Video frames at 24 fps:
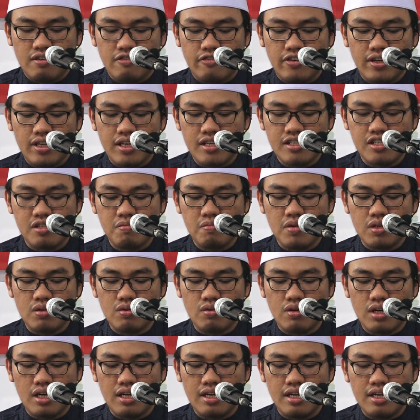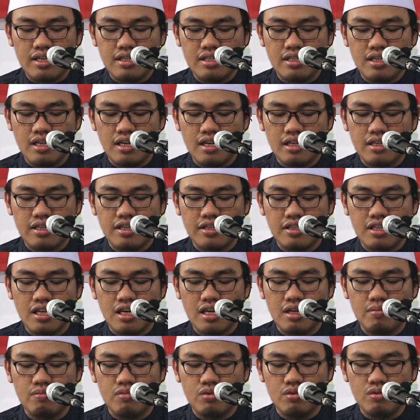fayasbiqu alaihi
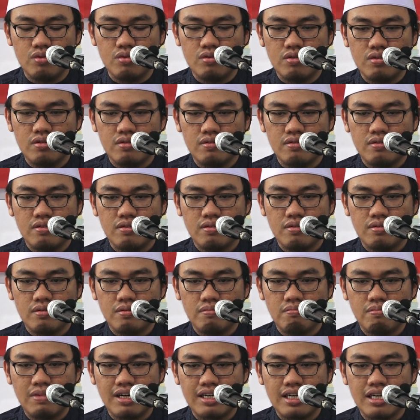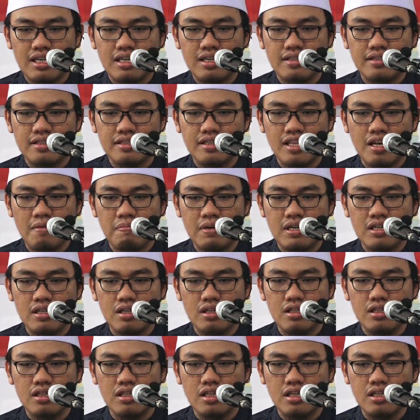alkitabu maka ketetapan
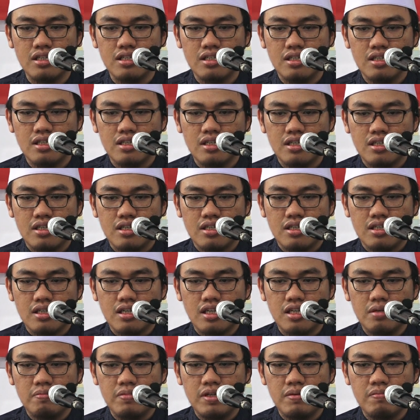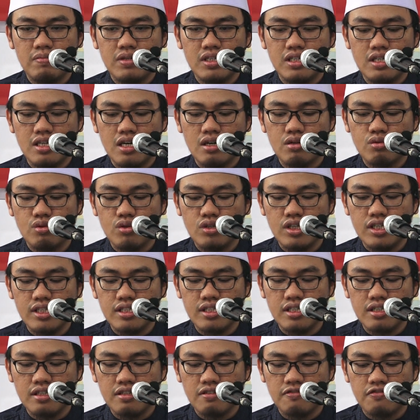Allah lebih
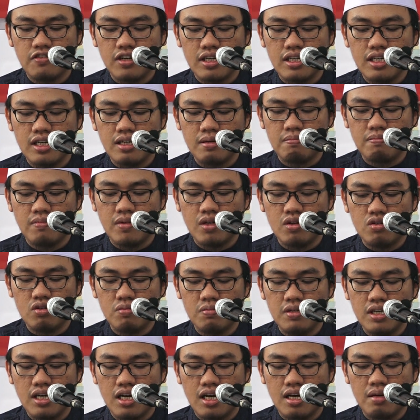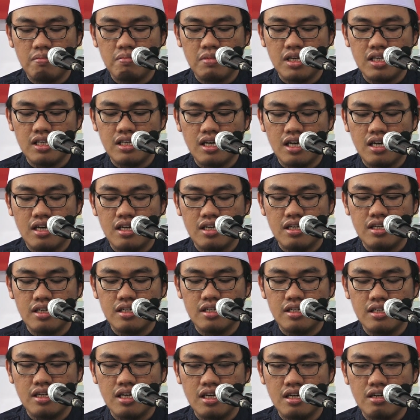mendahulinya fayamalu bi amali
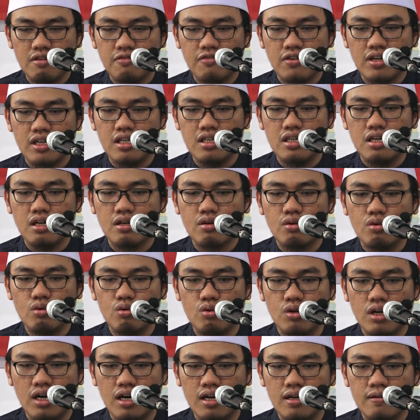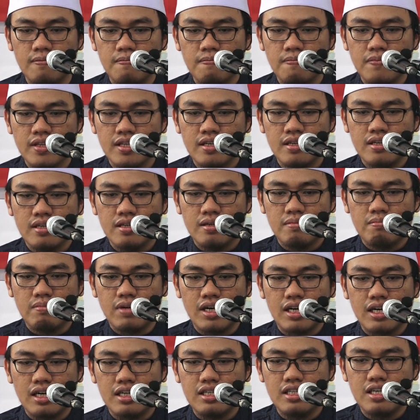ahli nar fayadkhuluha
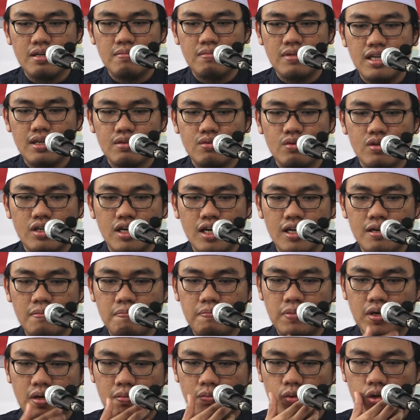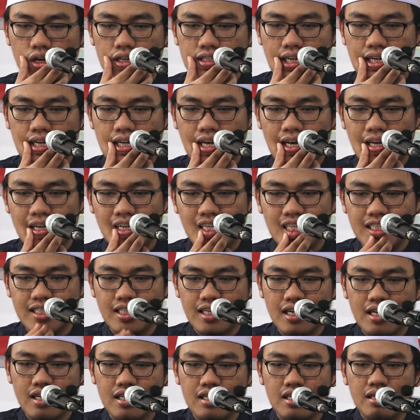maka dia melakukan perbuatan ahli
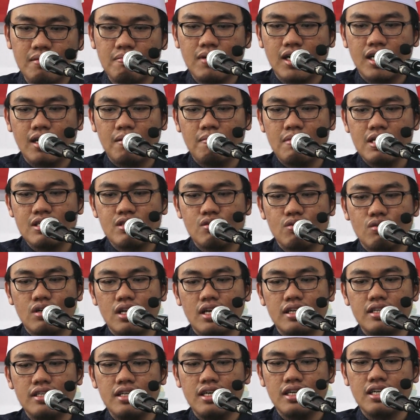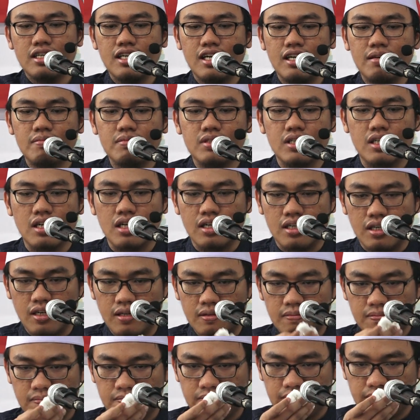neraka maka masuklah dia ke dalam neraka